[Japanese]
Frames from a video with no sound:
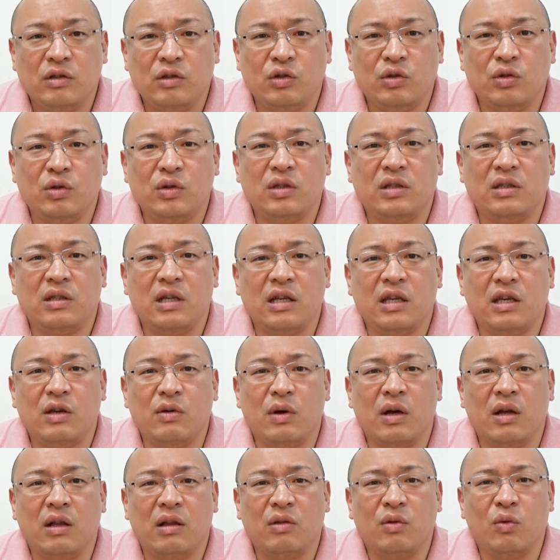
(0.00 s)
出
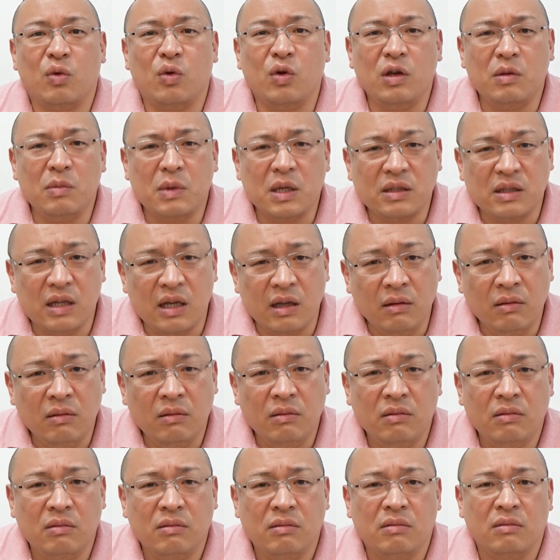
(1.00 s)
席は問いません、
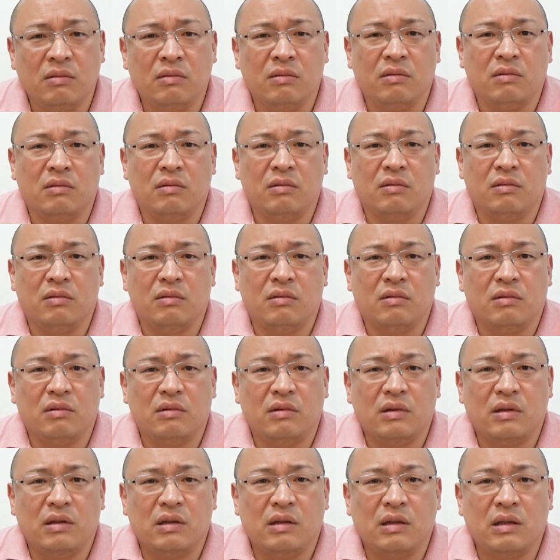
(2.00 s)

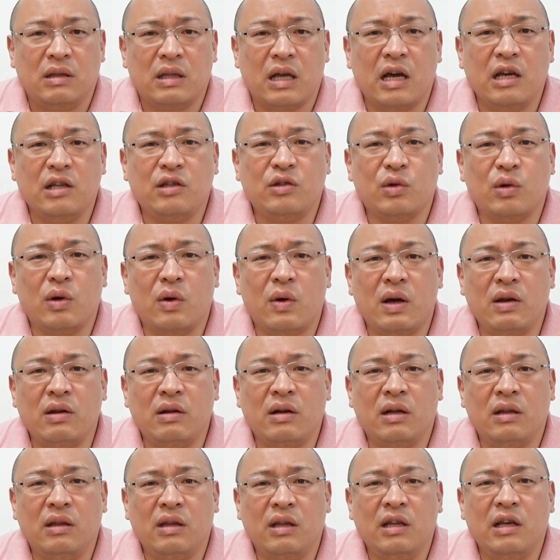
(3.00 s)
体調が
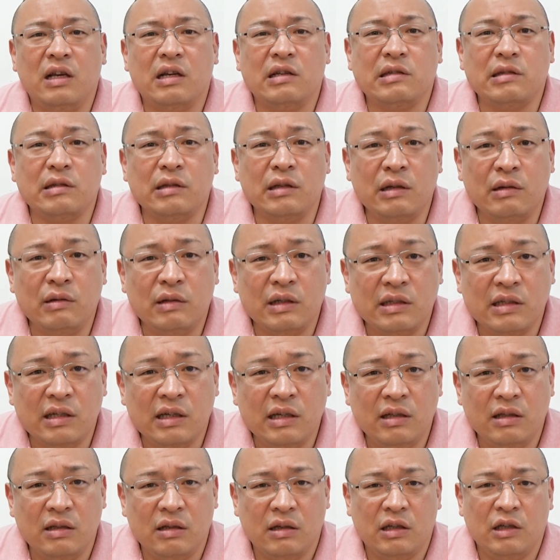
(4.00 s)
悪かったら休んでくだ
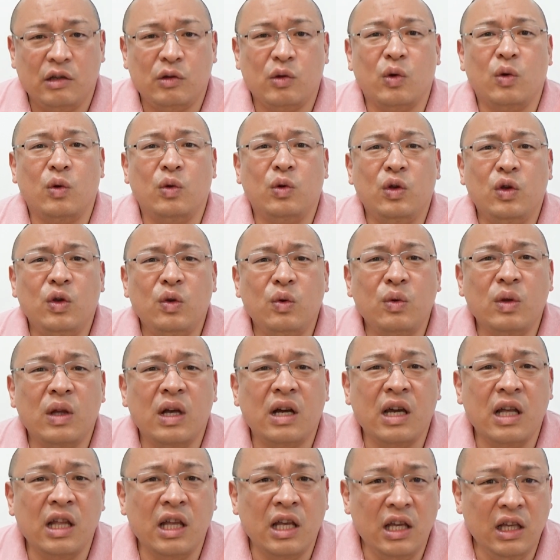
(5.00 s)
さいって一言言う
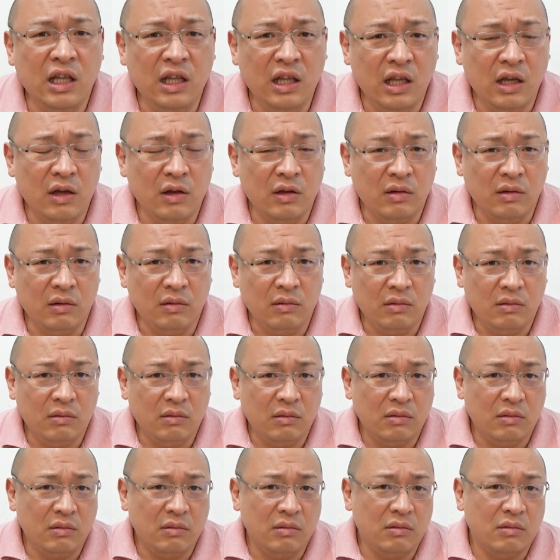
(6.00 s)
だけでいいんだよ。
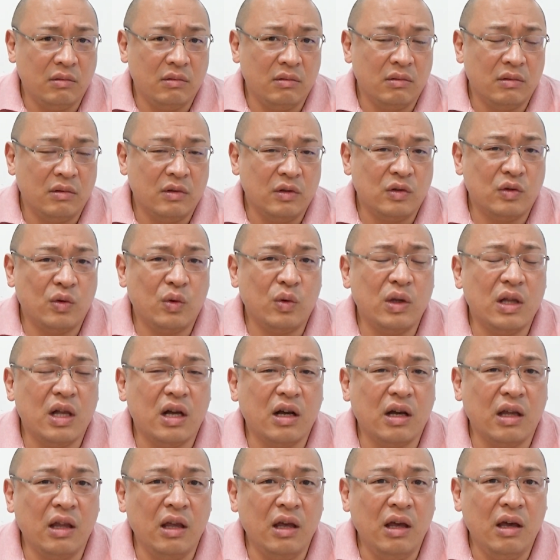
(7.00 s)
それ
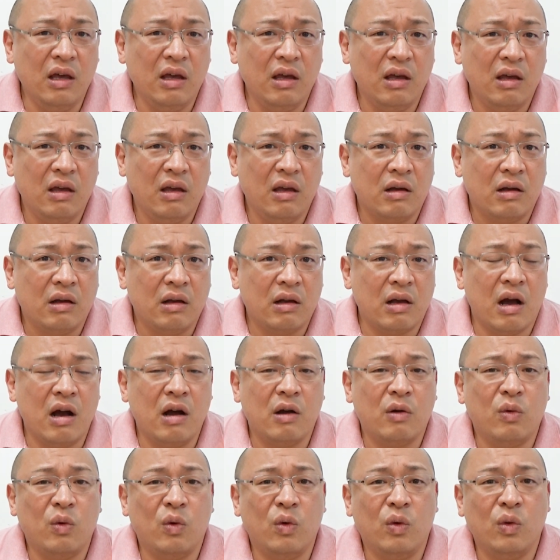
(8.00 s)
だけで
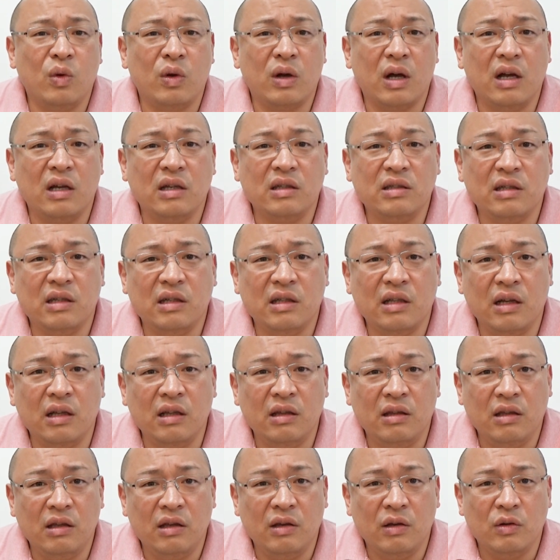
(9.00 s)
学校の感染
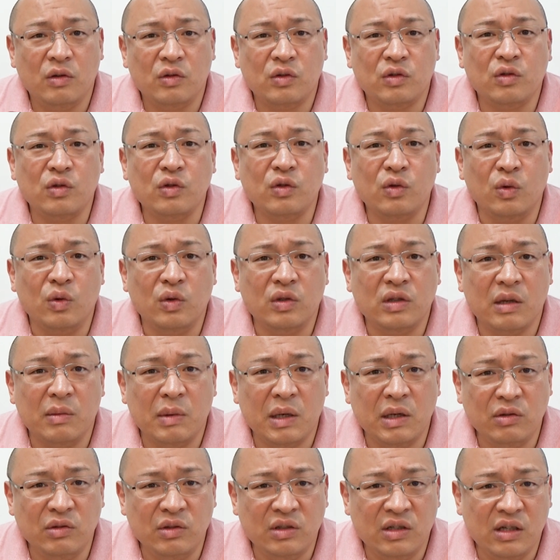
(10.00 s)
なんてすぐ収
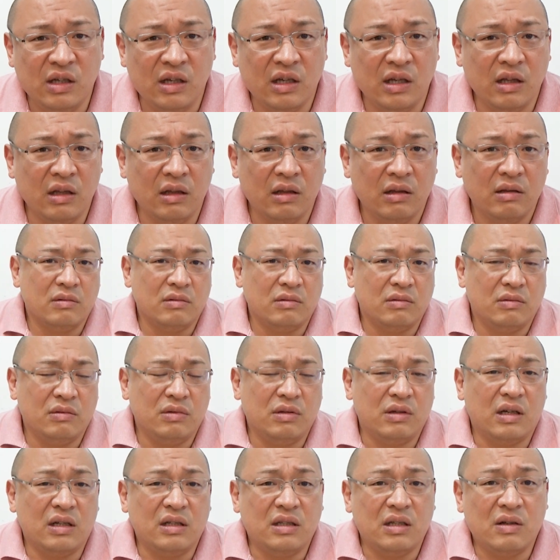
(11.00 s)
まるぜ。
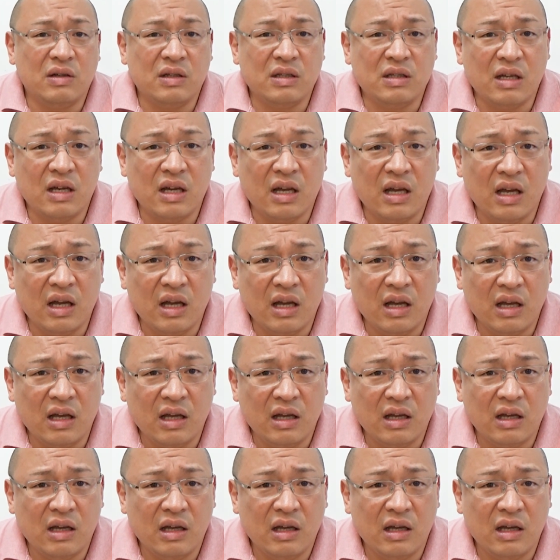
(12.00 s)
深澤さ